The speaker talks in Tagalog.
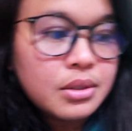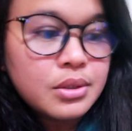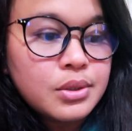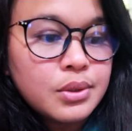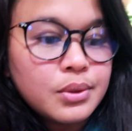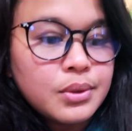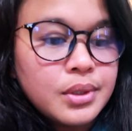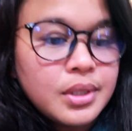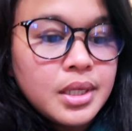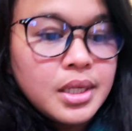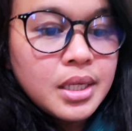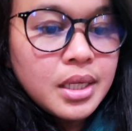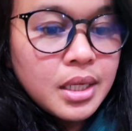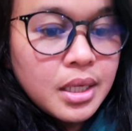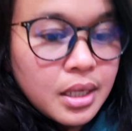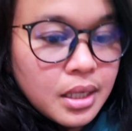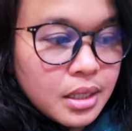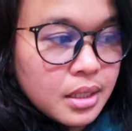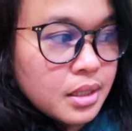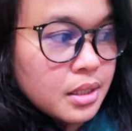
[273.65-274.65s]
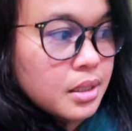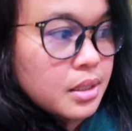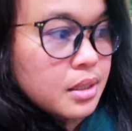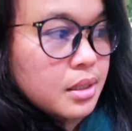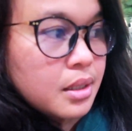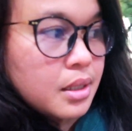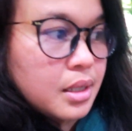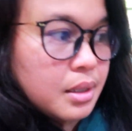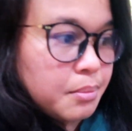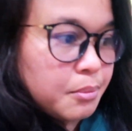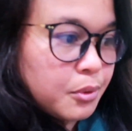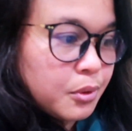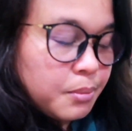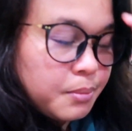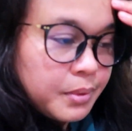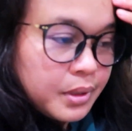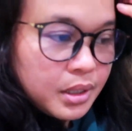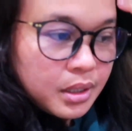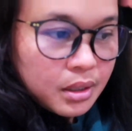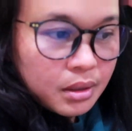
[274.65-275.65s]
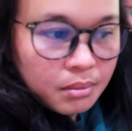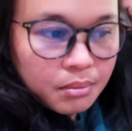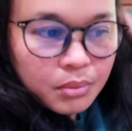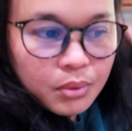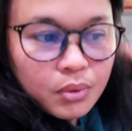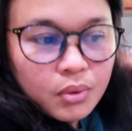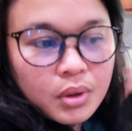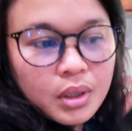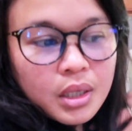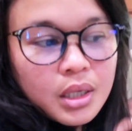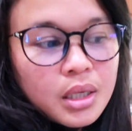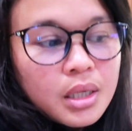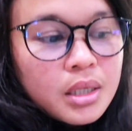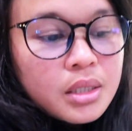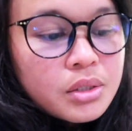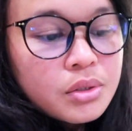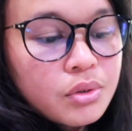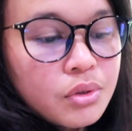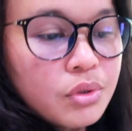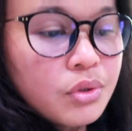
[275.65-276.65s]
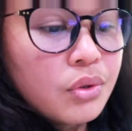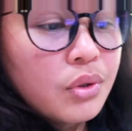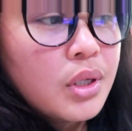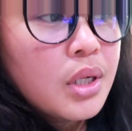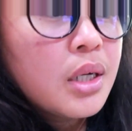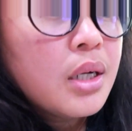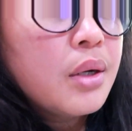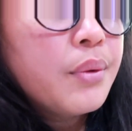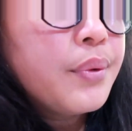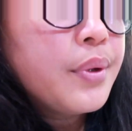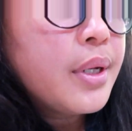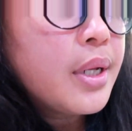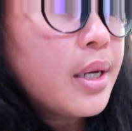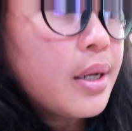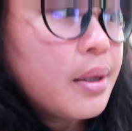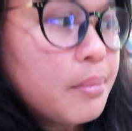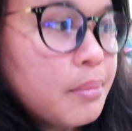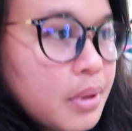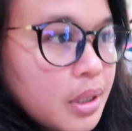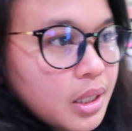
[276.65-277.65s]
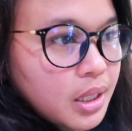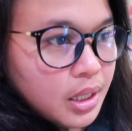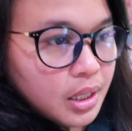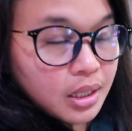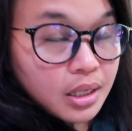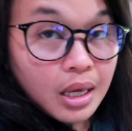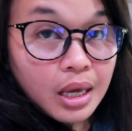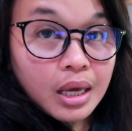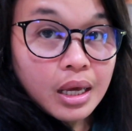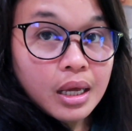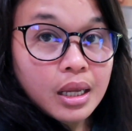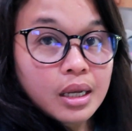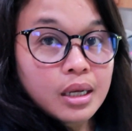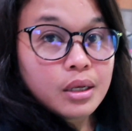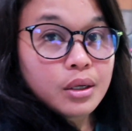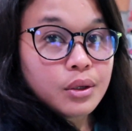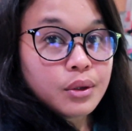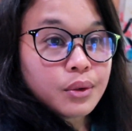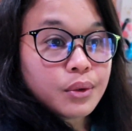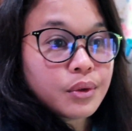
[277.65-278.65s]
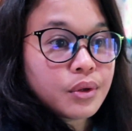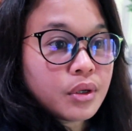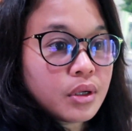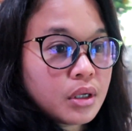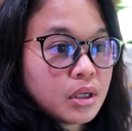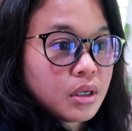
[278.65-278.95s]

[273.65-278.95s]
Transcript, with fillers: So, apple picking bukas. So, yun yung gagawin namin. And, yun.